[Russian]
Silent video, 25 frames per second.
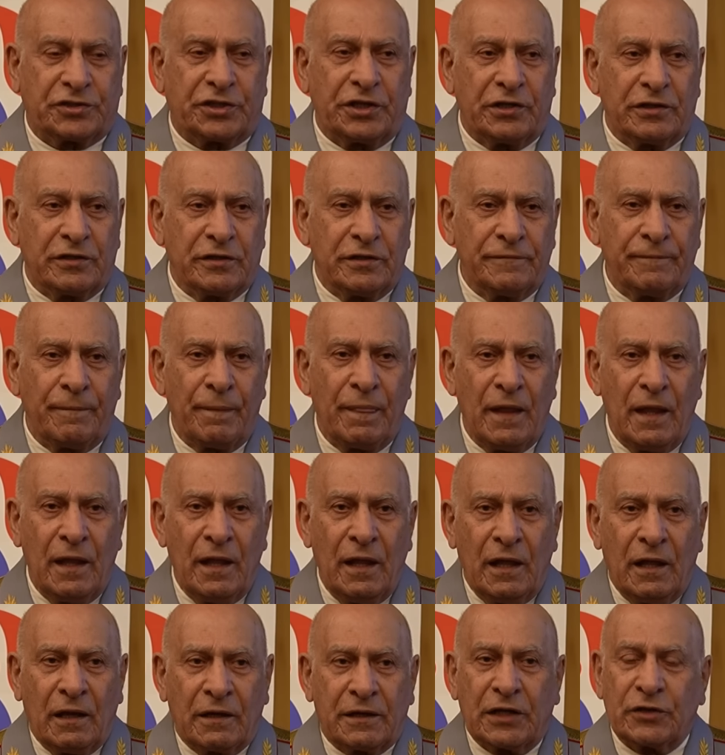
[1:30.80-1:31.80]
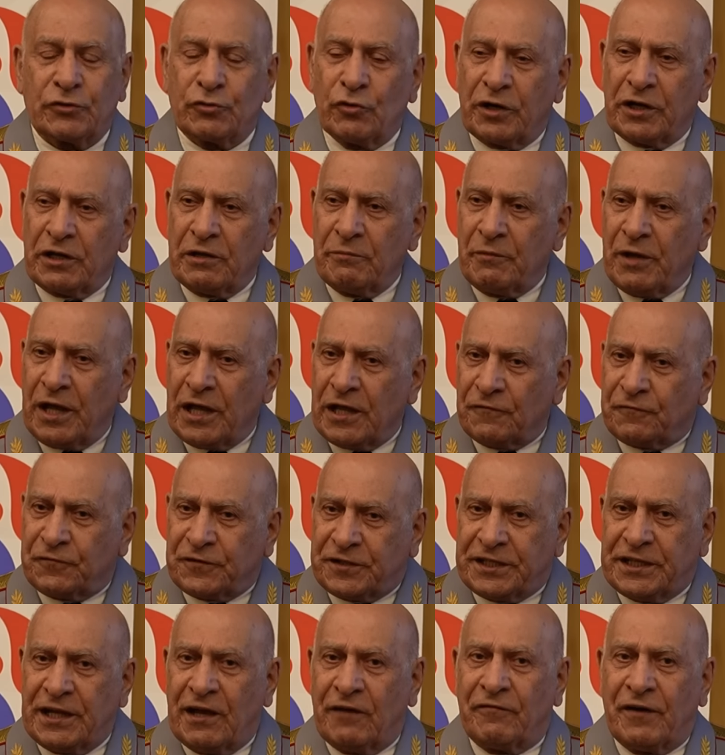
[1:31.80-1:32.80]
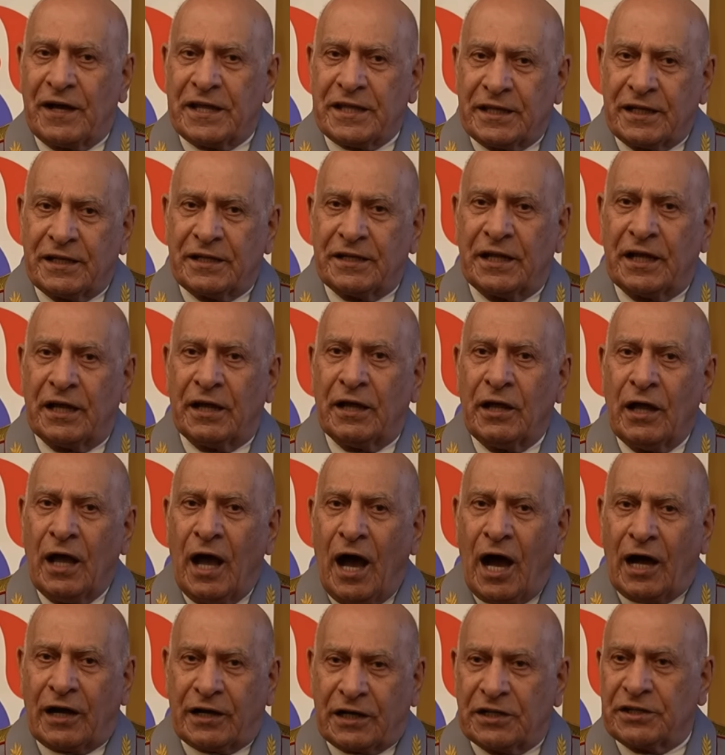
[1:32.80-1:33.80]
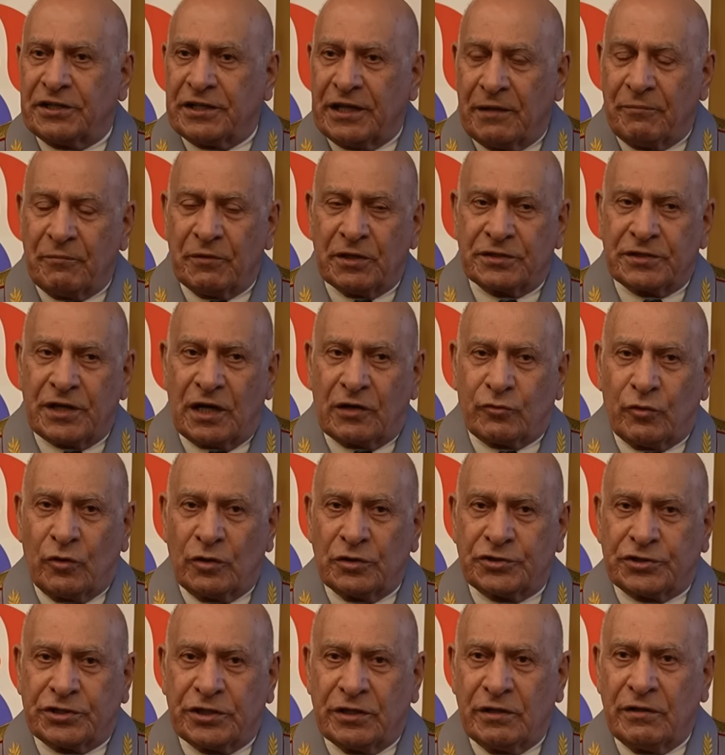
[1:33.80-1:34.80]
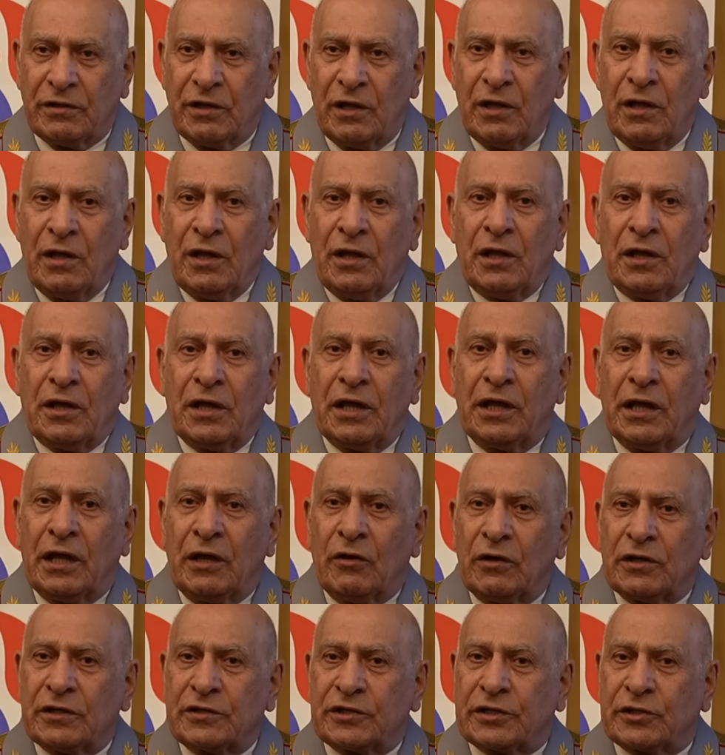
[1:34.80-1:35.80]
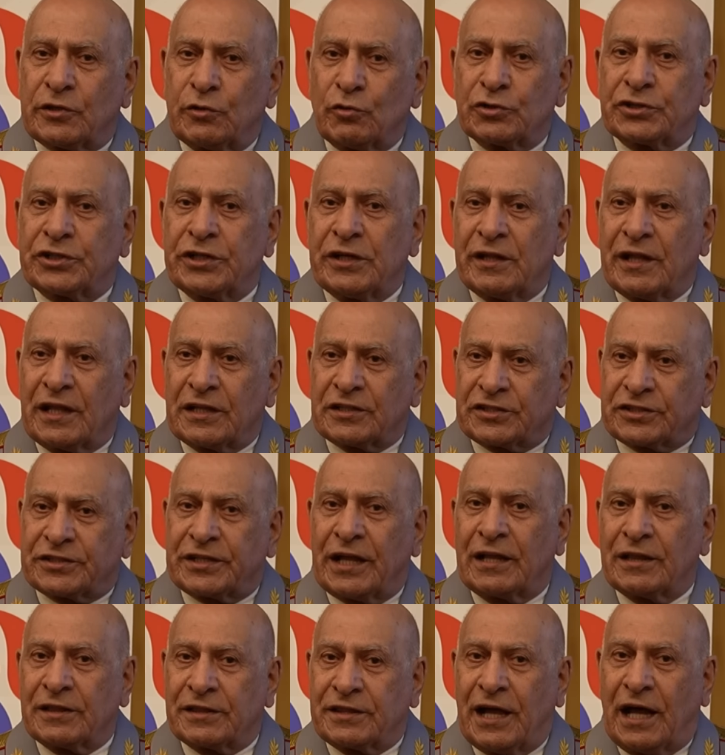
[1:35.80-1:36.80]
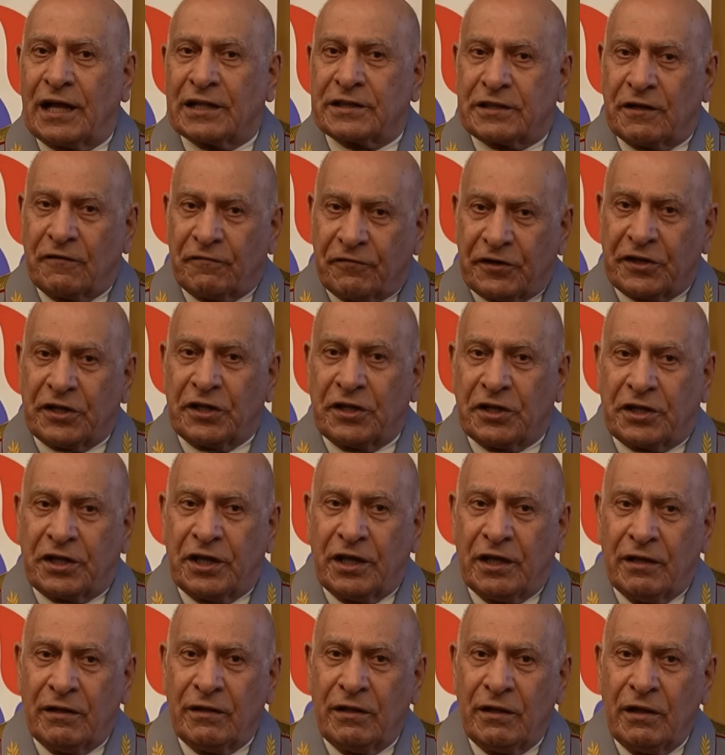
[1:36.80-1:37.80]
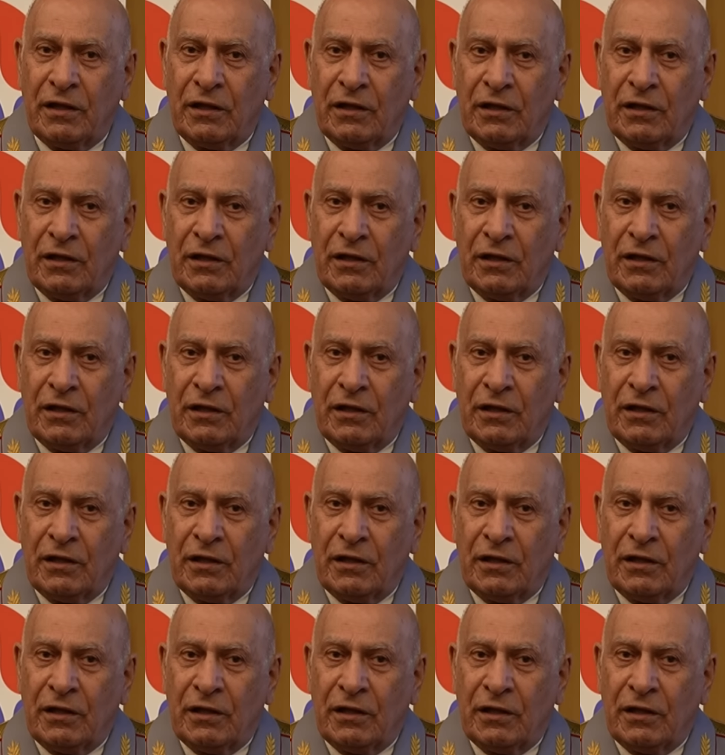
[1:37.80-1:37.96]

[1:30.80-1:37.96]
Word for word: сил, который, имея все военные академии, закончил – и служил от солдата в Риге,